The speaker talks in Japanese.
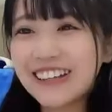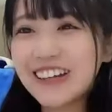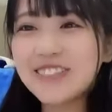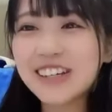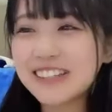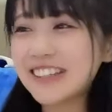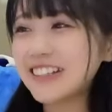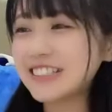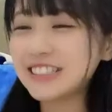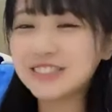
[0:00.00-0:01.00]
手紙書いた
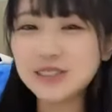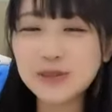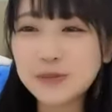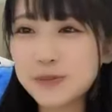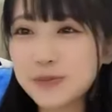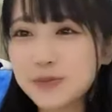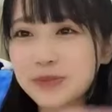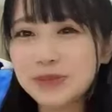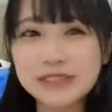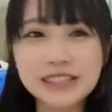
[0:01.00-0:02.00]
らしいよ
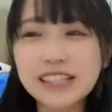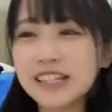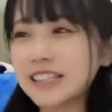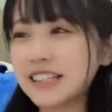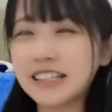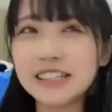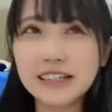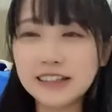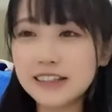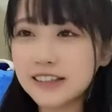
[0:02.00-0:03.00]
絶対書いてない
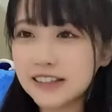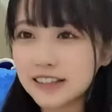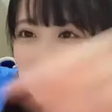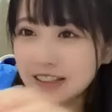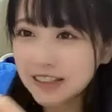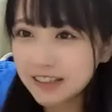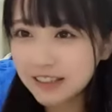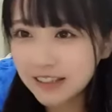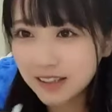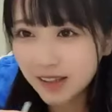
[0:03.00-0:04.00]
やん
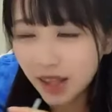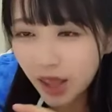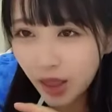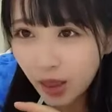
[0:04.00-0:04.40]
書いた書い